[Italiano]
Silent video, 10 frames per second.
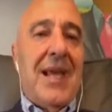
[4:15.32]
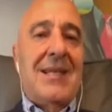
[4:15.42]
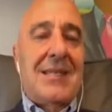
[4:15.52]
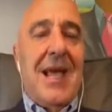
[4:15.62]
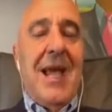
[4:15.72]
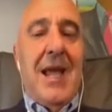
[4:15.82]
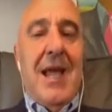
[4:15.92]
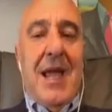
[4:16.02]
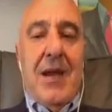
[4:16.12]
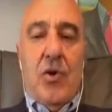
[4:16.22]
perché
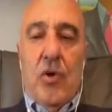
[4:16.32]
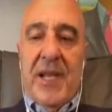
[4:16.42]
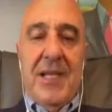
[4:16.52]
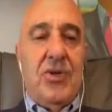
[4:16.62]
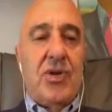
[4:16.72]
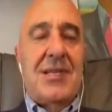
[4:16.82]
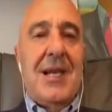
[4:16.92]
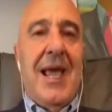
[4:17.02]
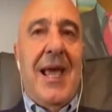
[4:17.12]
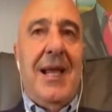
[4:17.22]
se è come dice
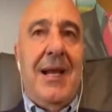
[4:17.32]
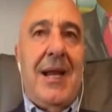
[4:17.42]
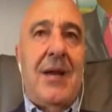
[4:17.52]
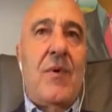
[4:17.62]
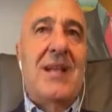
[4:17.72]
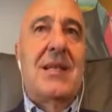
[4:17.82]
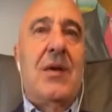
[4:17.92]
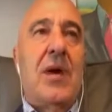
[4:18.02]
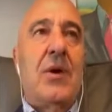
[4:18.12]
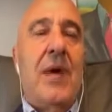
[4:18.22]
Sileri che questa
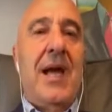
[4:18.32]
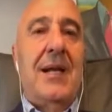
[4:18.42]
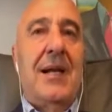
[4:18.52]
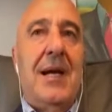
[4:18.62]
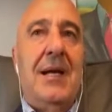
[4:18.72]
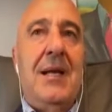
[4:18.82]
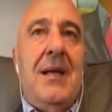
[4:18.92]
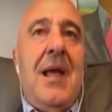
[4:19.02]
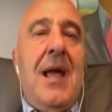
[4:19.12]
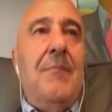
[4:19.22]
è una guerra
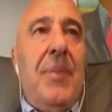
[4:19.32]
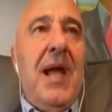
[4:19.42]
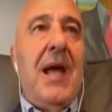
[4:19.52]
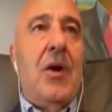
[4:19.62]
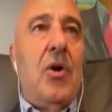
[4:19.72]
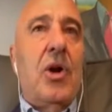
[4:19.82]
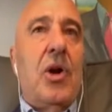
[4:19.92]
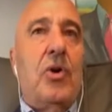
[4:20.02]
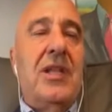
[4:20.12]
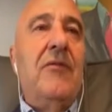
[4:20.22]
e beh
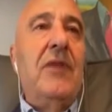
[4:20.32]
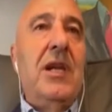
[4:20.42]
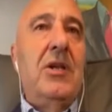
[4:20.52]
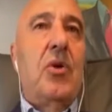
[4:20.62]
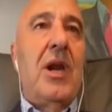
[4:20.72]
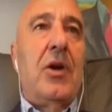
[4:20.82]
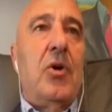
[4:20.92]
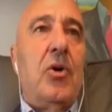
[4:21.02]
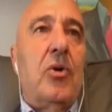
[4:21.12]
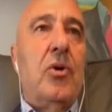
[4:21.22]
allora ho definito la
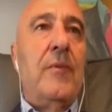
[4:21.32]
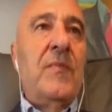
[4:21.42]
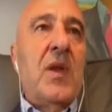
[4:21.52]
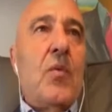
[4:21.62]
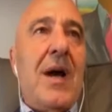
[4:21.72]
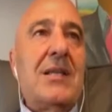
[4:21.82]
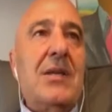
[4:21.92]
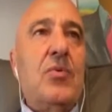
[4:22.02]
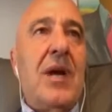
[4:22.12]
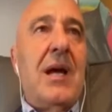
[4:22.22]
loro
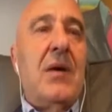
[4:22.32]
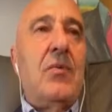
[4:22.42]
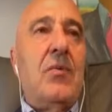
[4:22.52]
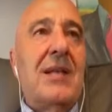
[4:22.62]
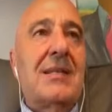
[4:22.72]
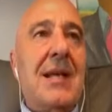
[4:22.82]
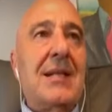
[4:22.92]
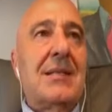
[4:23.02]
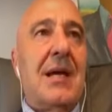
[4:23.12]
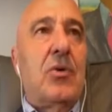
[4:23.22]
quasi una,
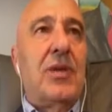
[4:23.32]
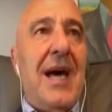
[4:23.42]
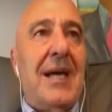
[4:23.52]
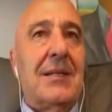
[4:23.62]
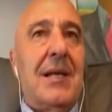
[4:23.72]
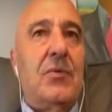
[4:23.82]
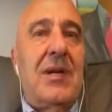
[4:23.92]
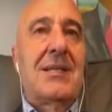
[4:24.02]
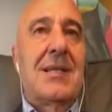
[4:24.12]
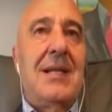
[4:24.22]
un'assenza codarda,
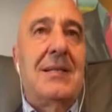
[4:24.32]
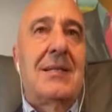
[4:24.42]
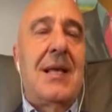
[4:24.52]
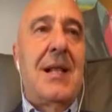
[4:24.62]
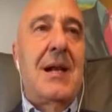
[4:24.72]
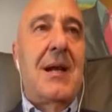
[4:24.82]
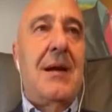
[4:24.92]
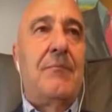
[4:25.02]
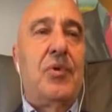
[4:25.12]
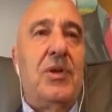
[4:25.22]
un'assenza
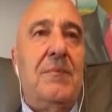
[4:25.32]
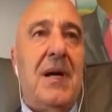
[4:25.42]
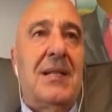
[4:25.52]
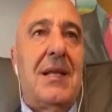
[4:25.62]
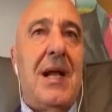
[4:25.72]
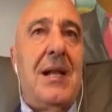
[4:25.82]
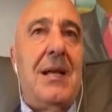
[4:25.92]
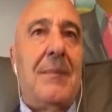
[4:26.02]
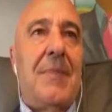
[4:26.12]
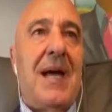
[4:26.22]
dal campo di
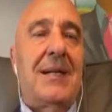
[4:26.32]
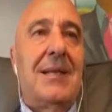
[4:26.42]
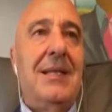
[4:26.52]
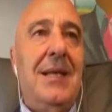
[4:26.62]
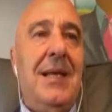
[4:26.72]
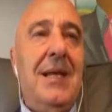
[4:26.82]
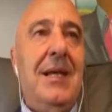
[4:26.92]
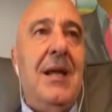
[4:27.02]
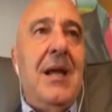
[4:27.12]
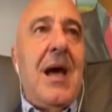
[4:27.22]
battaglia da parte di
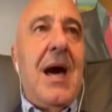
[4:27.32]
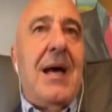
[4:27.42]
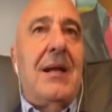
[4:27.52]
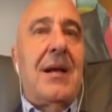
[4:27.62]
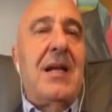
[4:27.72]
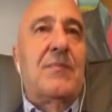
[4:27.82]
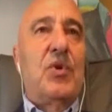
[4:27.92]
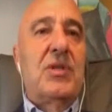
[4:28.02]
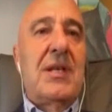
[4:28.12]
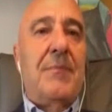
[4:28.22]
chi ha
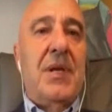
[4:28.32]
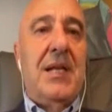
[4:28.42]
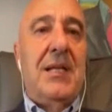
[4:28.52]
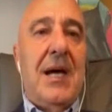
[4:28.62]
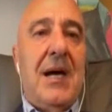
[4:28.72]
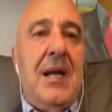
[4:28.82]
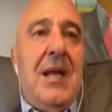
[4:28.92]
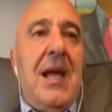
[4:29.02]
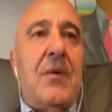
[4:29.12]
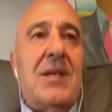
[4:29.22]
responsabilità.
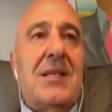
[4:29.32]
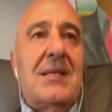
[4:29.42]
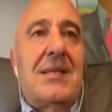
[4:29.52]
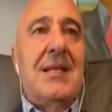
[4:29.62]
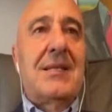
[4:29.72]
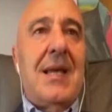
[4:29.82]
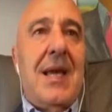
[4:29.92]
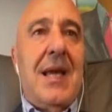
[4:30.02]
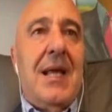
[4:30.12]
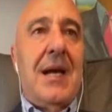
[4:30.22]
E questa assenza
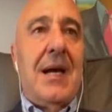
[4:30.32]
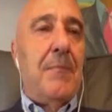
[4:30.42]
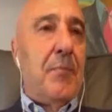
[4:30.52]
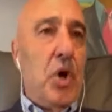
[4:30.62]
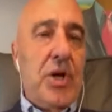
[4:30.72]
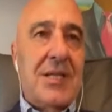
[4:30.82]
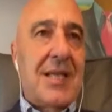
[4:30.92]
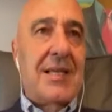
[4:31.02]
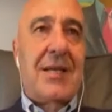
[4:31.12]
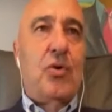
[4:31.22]
era poi
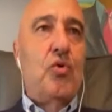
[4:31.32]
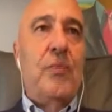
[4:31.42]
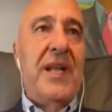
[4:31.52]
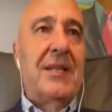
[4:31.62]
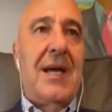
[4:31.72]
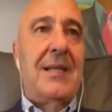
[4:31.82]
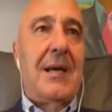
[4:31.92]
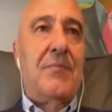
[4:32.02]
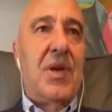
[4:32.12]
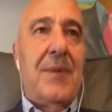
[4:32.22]
stata
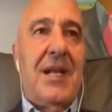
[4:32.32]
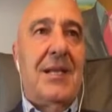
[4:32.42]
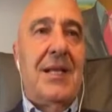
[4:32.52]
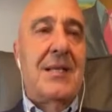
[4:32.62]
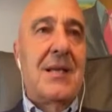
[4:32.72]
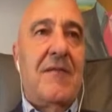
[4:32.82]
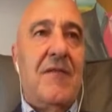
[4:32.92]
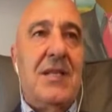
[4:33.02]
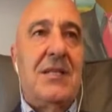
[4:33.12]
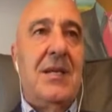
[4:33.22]
documentata ampiamente da
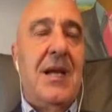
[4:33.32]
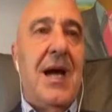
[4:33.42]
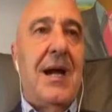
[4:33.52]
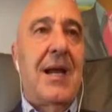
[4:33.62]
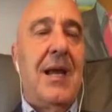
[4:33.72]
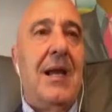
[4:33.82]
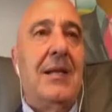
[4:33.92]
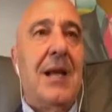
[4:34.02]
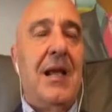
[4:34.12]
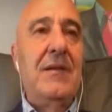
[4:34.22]
servizi
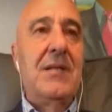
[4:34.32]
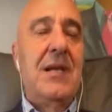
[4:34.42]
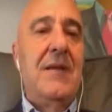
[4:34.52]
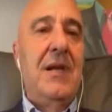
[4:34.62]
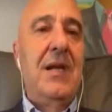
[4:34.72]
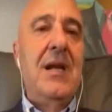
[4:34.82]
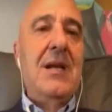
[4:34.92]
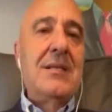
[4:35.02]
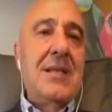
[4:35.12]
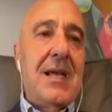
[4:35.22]
anche televisivi, sì,
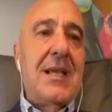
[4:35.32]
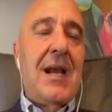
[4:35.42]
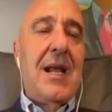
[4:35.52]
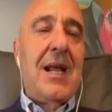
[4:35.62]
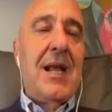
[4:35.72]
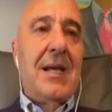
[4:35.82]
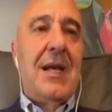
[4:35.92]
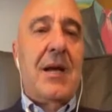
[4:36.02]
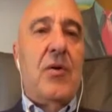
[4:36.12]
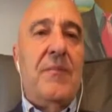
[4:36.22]
sì, sia sì, della
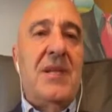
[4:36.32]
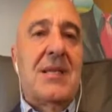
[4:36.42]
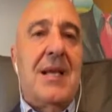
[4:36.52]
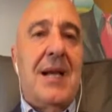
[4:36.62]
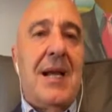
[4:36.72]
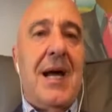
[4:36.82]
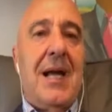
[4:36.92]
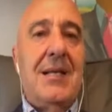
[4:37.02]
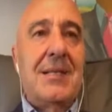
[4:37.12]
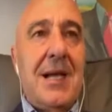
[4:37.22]
triade
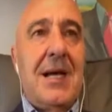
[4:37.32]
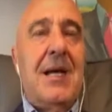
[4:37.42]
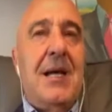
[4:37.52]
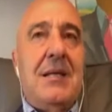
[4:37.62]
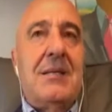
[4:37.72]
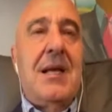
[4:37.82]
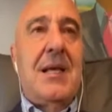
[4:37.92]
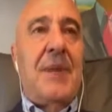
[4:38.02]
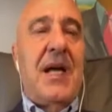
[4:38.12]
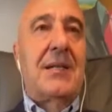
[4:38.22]
commissariale, sia
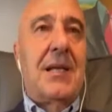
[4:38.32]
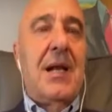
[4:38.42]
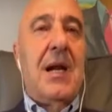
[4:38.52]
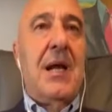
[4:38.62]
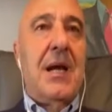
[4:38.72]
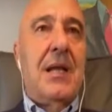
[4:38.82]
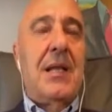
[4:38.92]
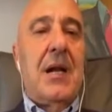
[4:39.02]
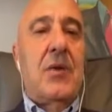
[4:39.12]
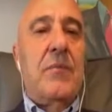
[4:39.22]
sia da parte del,
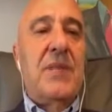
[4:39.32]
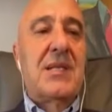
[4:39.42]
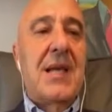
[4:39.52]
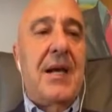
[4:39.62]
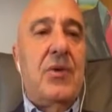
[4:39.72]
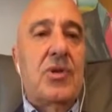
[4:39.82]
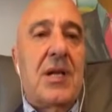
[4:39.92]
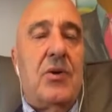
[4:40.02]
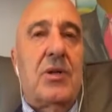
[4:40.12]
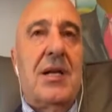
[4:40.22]
del commissario
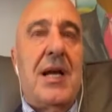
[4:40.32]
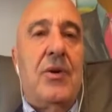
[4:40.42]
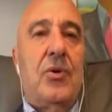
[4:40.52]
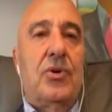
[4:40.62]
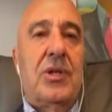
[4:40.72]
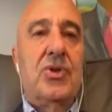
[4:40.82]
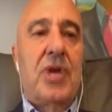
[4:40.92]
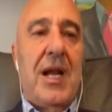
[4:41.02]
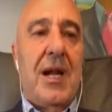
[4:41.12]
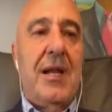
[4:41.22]
straordinario
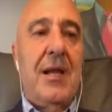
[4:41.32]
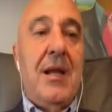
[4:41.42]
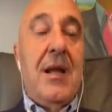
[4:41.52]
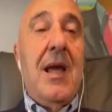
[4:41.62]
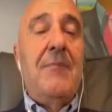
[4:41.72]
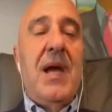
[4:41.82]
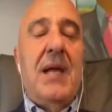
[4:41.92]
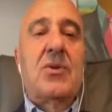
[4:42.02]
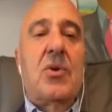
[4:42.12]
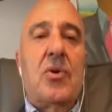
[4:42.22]
Cotticelli. Che poi
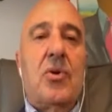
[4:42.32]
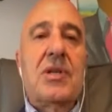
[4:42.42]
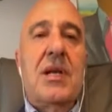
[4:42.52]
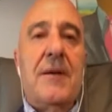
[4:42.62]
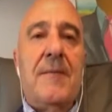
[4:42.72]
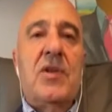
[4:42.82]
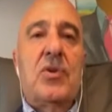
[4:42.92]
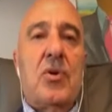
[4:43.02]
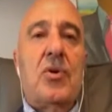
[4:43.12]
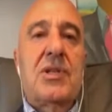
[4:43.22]
ricordiamo eh beh, appunto, certo, cose,
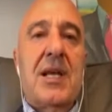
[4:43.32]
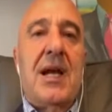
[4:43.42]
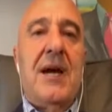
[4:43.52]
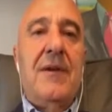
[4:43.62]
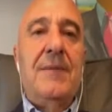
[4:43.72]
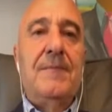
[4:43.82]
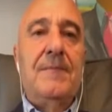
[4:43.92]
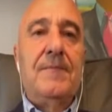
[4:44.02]
certo, ricordiamo tu il